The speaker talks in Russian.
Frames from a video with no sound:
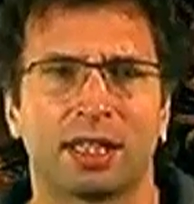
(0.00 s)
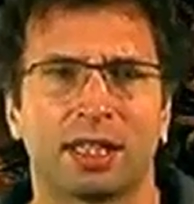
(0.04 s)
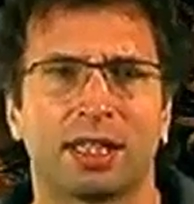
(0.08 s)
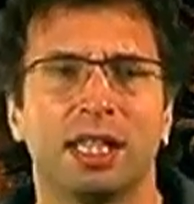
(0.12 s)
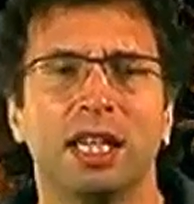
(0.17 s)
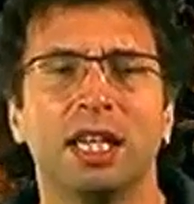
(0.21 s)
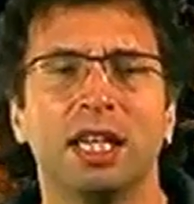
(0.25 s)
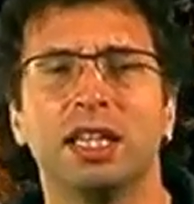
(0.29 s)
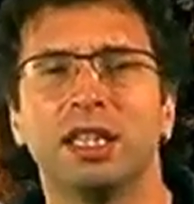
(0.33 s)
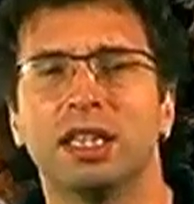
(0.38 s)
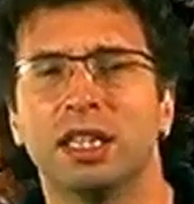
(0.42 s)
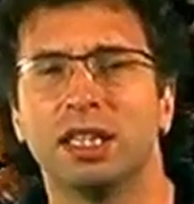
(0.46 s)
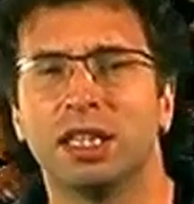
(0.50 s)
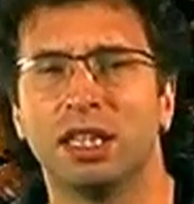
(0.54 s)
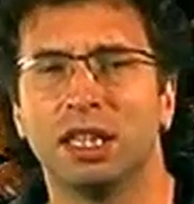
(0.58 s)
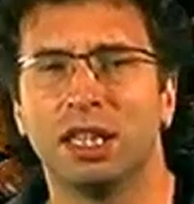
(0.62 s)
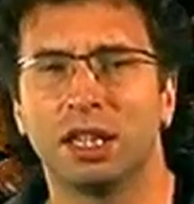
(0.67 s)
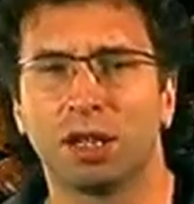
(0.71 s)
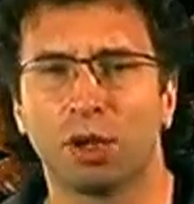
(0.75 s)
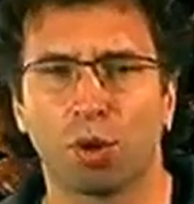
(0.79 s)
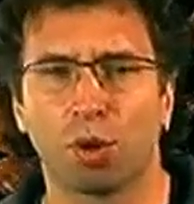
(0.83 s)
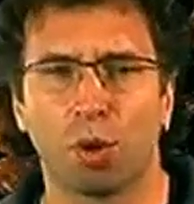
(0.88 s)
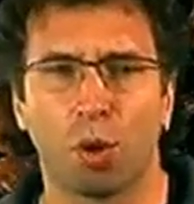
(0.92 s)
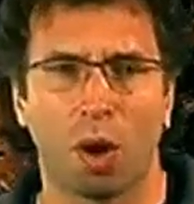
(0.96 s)
Цены
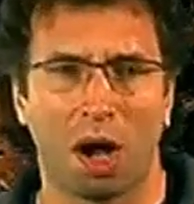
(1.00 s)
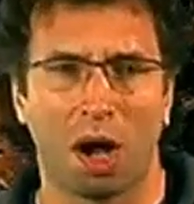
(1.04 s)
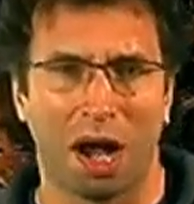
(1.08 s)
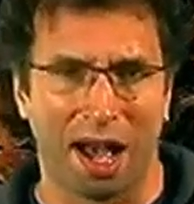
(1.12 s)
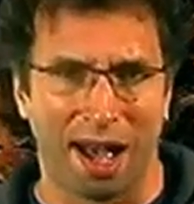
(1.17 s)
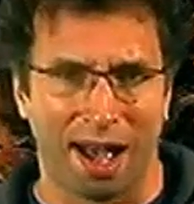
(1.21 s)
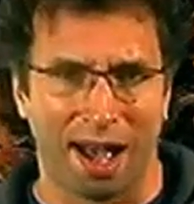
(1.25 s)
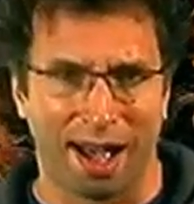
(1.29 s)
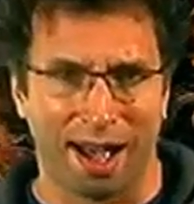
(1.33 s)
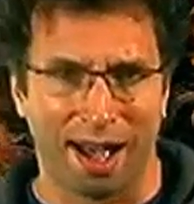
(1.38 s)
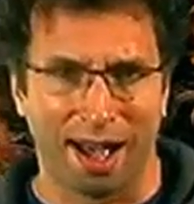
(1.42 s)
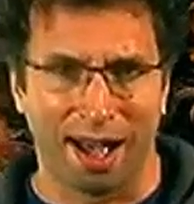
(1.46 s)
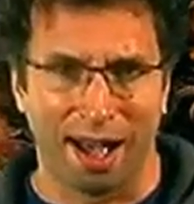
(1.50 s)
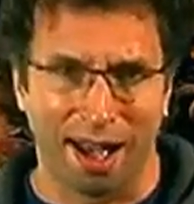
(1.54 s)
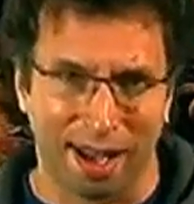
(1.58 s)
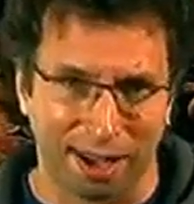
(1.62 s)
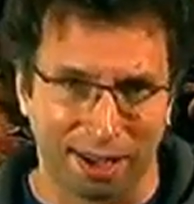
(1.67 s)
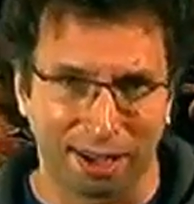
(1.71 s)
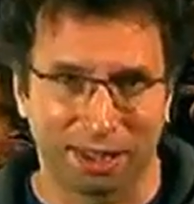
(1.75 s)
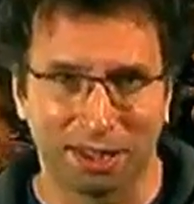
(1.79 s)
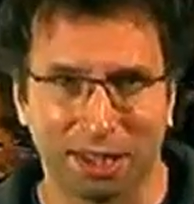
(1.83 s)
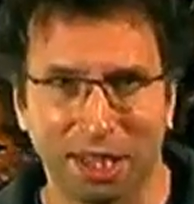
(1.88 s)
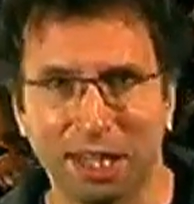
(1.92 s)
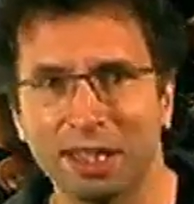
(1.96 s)
на игру ААА
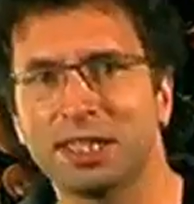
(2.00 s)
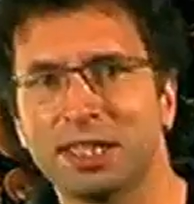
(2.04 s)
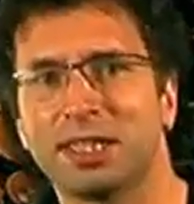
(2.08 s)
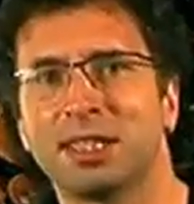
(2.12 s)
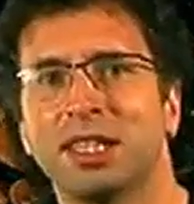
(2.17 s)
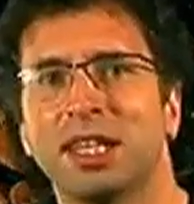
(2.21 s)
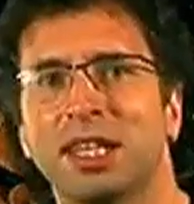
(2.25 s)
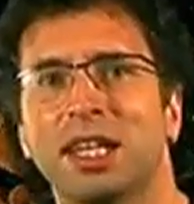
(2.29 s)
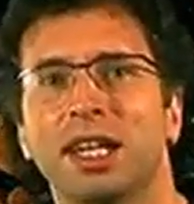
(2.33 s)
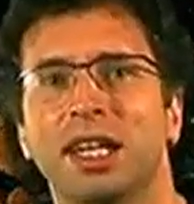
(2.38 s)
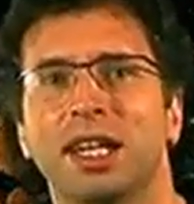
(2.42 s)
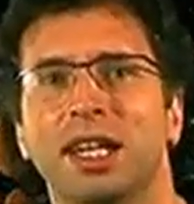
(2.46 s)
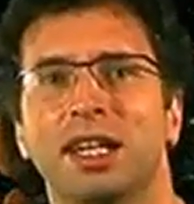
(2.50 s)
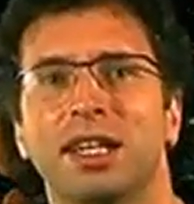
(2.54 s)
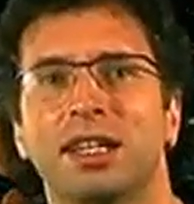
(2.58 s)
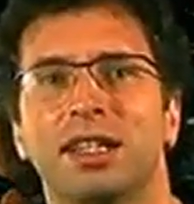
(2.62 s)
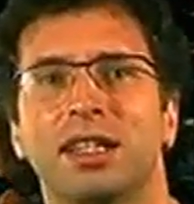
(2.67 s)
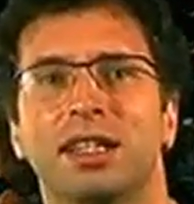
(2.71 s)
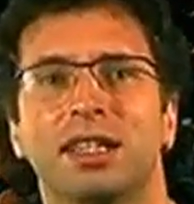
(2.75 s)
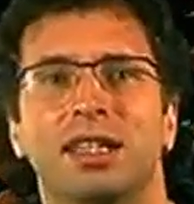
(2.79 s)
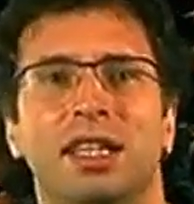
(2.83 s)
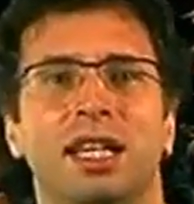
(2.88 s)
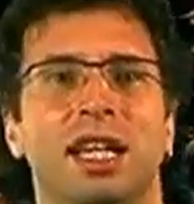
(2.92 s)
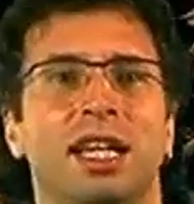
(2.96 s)
а а класса
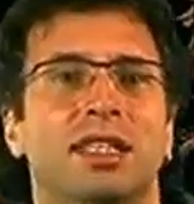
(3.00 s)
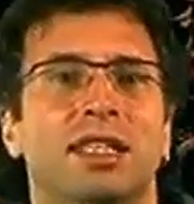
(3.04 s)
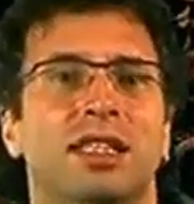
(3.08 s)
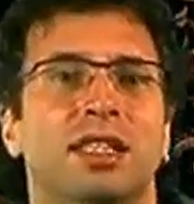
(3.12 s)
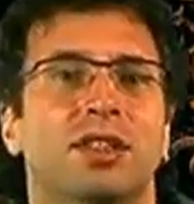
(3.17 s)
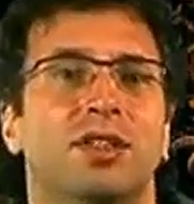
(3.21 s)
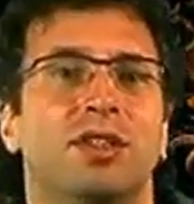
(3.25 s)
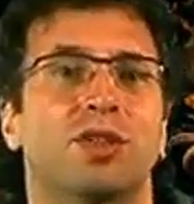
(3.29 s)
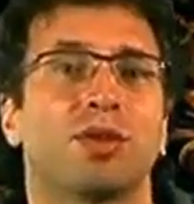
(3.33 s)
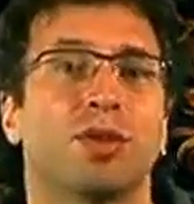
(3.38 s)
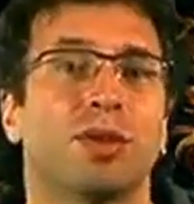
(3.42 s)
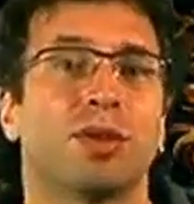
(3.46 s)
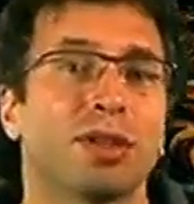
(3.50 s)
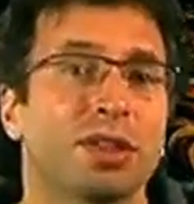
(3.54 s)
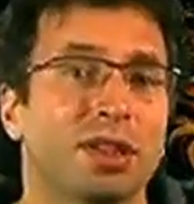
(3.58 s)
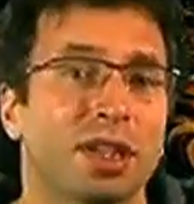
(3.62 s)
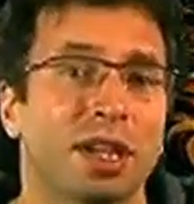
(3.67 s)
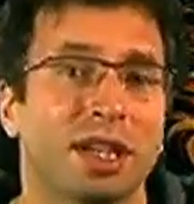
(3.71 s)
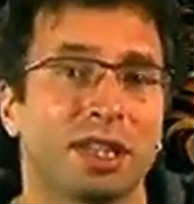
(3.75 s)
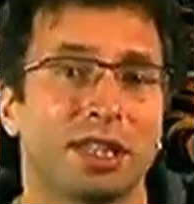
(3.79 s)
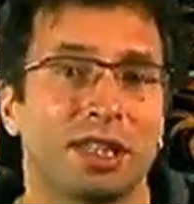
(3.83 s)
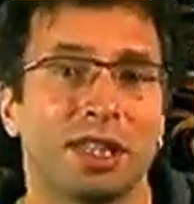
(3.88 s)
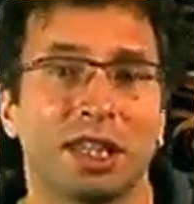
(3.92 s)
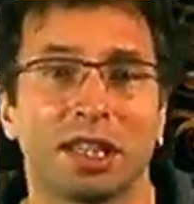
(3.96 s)
и третий
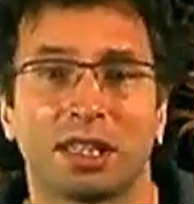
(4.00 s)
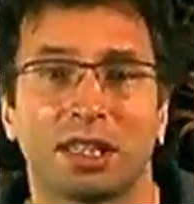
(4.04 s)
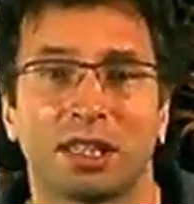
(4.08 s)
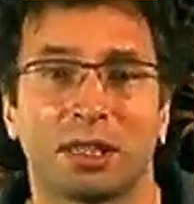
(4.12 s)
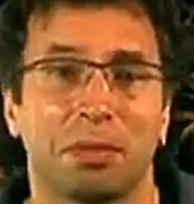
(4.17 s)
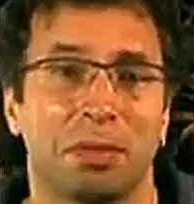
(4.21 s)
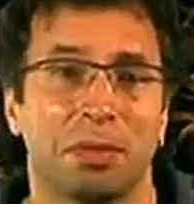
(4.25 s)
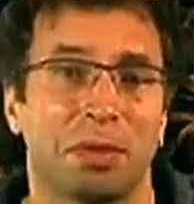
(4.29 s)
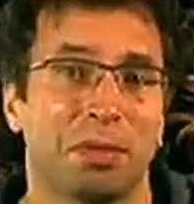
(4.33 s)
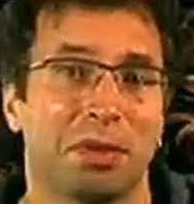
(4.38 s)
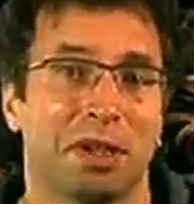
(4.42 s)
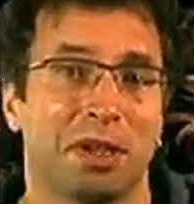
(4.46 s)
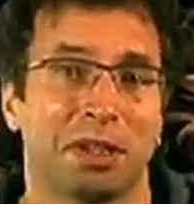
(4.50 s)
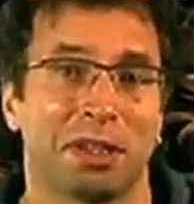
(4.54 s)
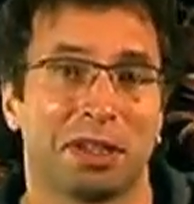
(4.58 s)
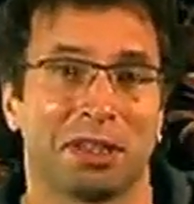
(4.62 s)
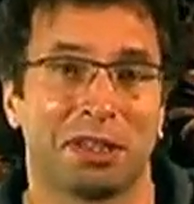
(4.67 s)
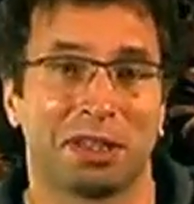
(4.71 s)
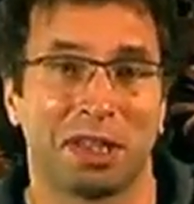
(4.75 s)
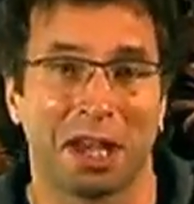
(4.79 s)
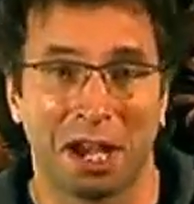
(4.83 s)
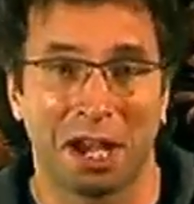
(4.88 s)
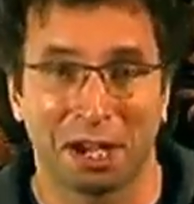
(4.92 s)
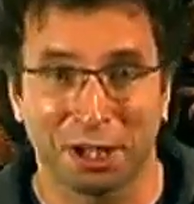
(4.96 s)
сорт разнятся
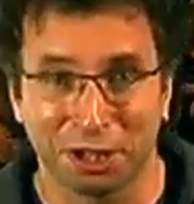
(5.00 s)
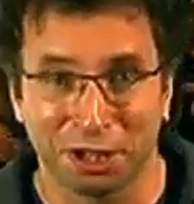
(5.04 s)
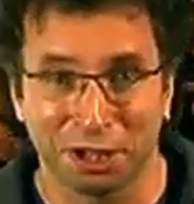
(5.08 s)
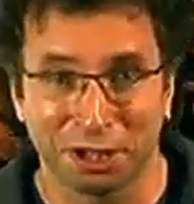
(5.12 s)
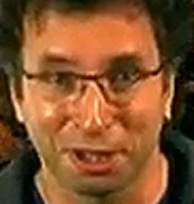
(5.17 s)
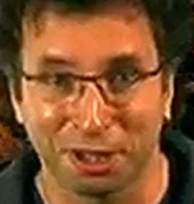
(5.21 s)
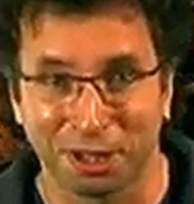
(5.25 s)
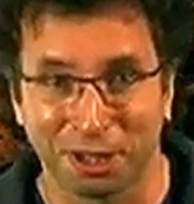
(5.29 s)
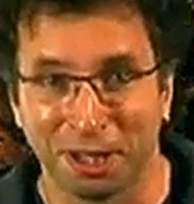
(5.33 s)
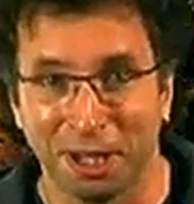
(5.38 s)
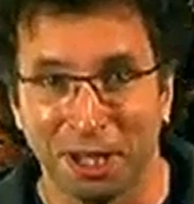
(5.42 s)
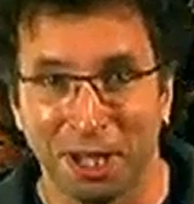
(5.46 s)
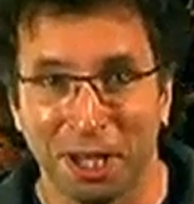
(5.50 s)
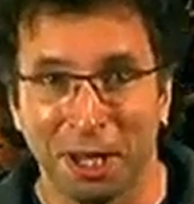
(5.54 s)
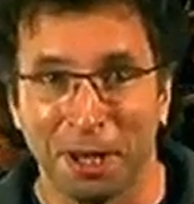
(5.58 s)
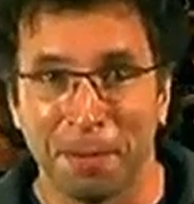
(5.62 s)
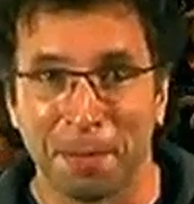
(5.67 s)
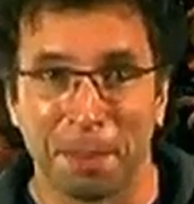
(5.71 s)
примерно так же, как